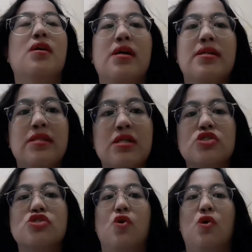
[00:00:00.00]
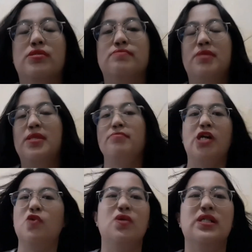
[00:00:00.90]
Addiction. Madami
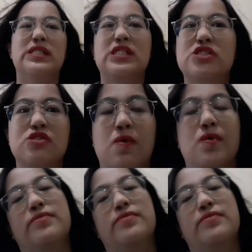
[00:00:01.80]
akong addiction.